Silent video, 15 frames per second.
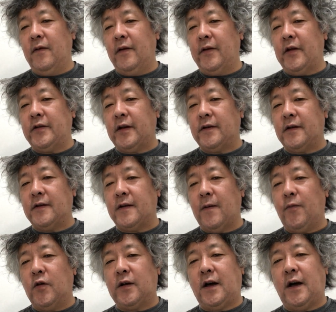私たち
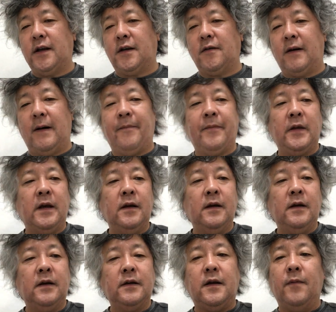専門家会議は
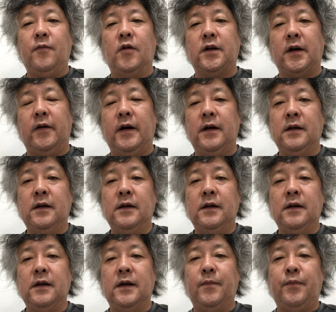専門家は
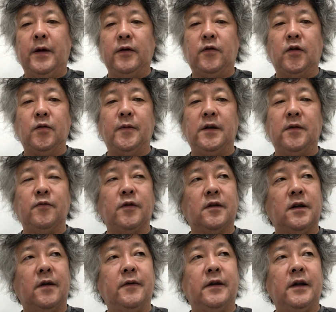一般国民に比
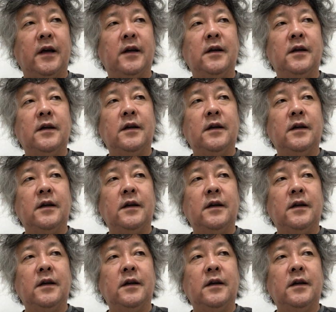べて